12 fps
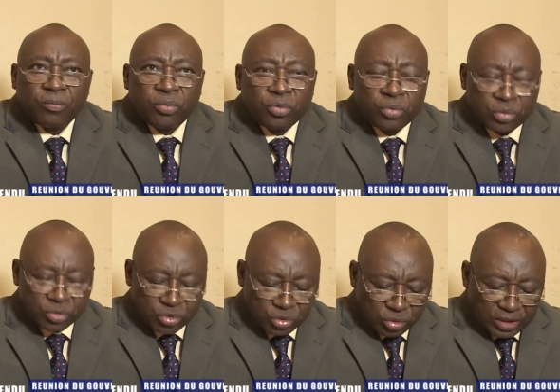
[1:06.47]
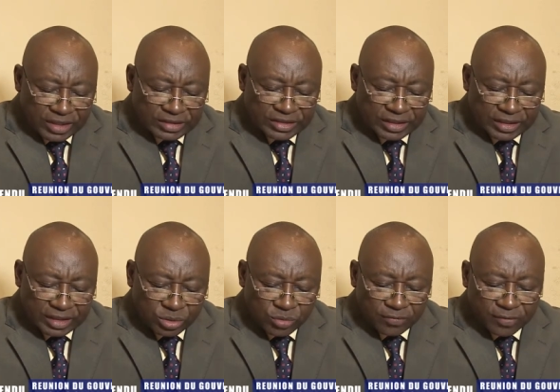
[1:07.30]
pour soulager
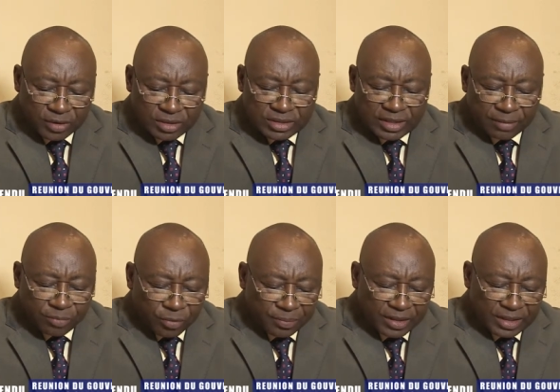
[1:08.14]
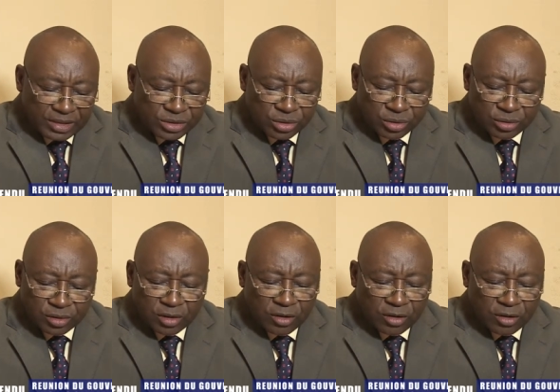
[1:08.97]
la souffrance de la population